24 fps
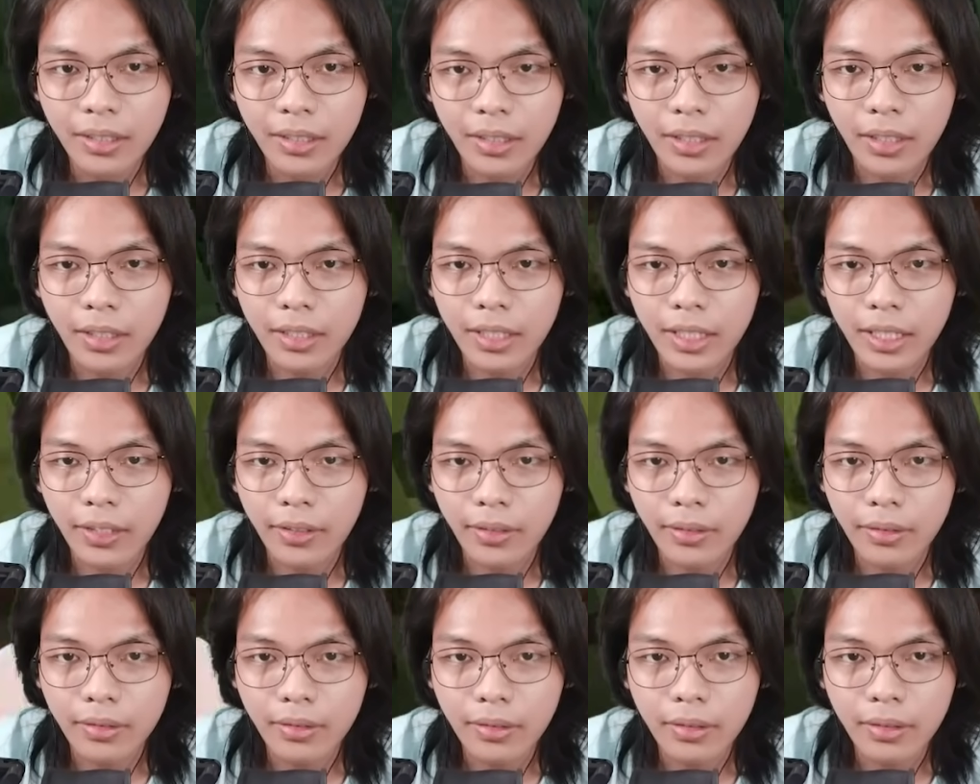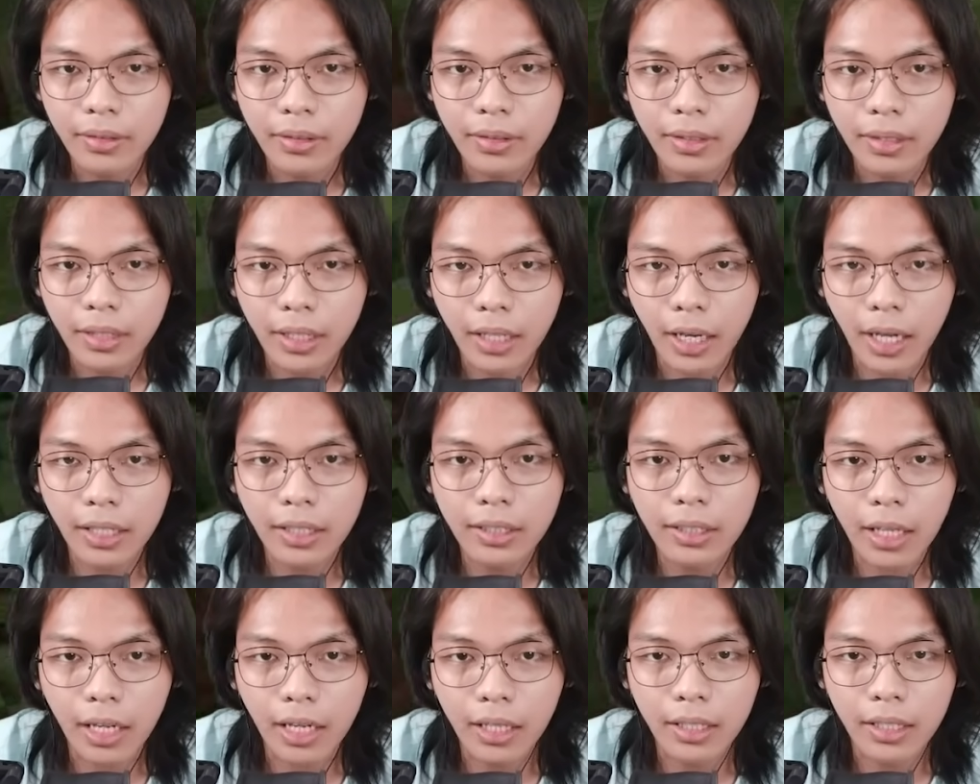Oke. Okay.
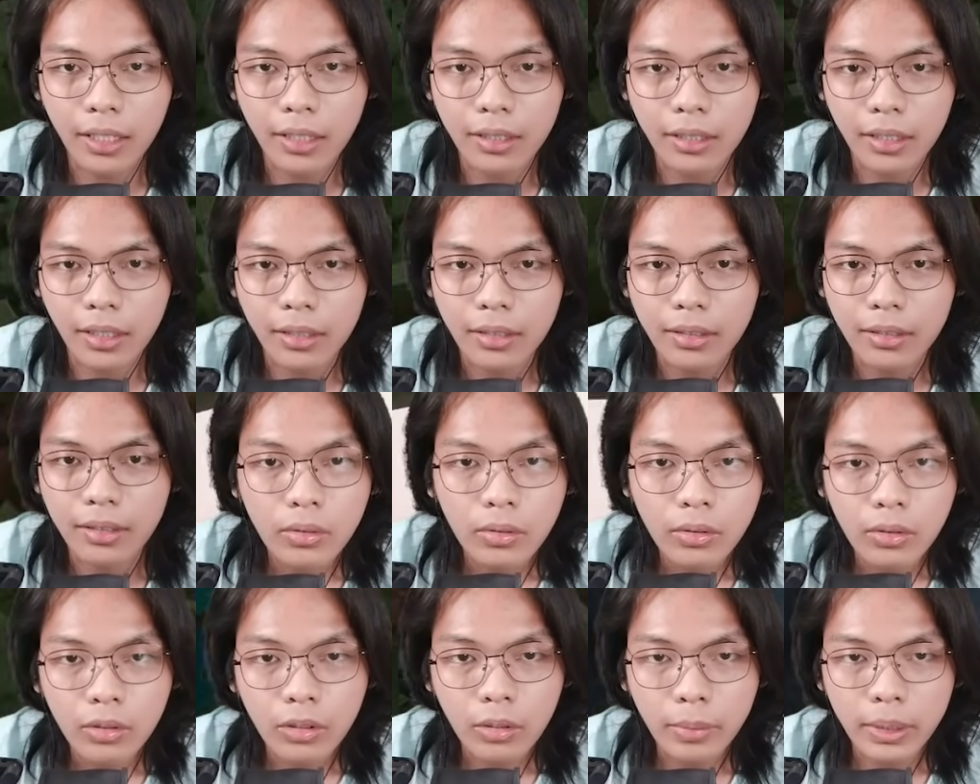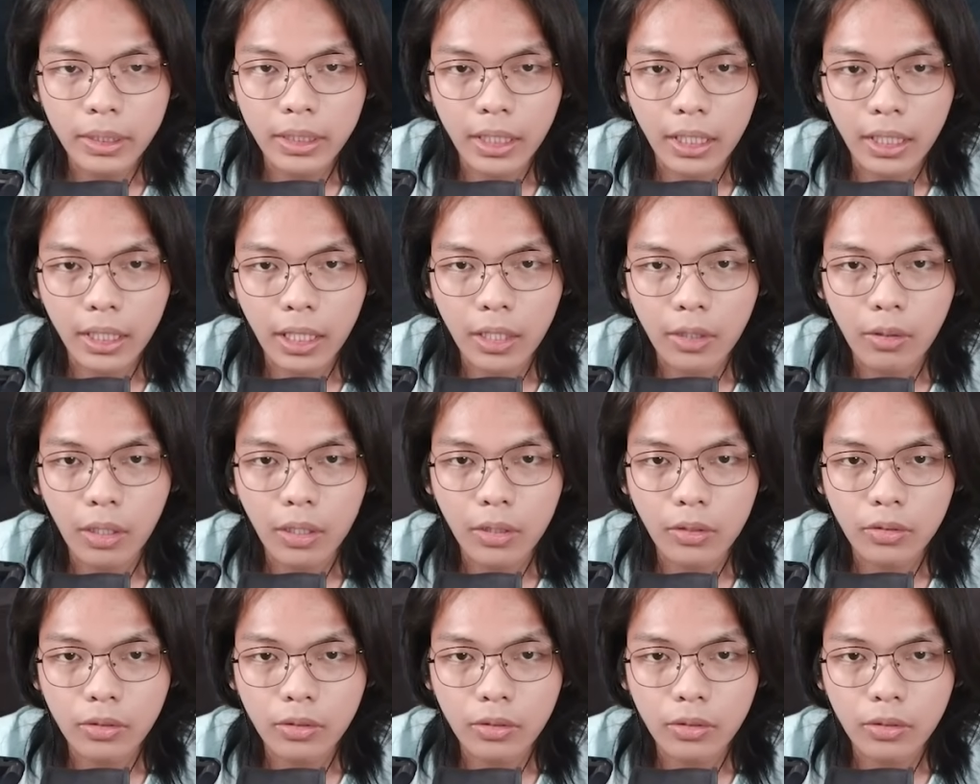Run, run, run. Zombie jangan ganggu aku,